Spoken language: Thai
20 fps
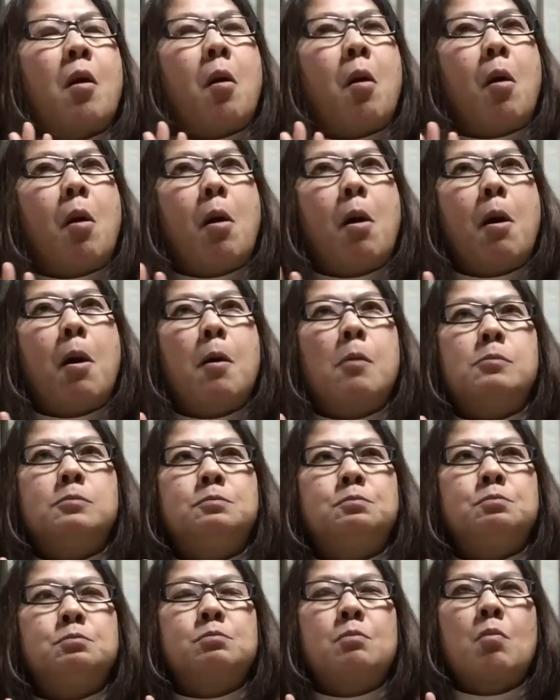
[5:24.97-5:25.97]
หอม
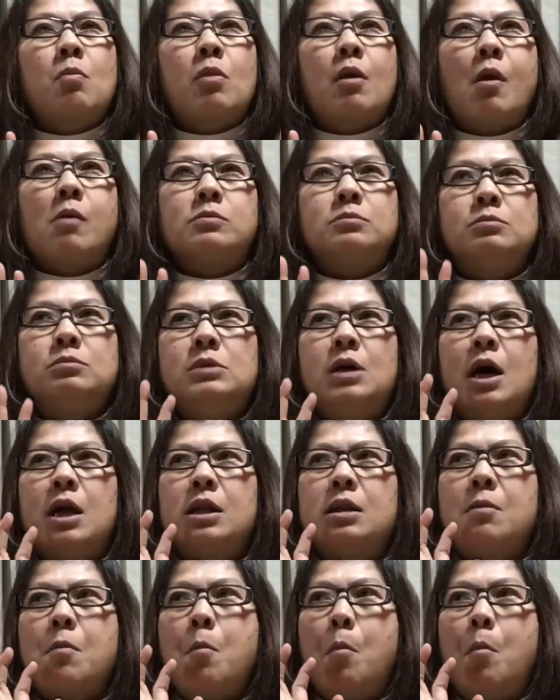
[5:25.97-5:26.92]
เหมือน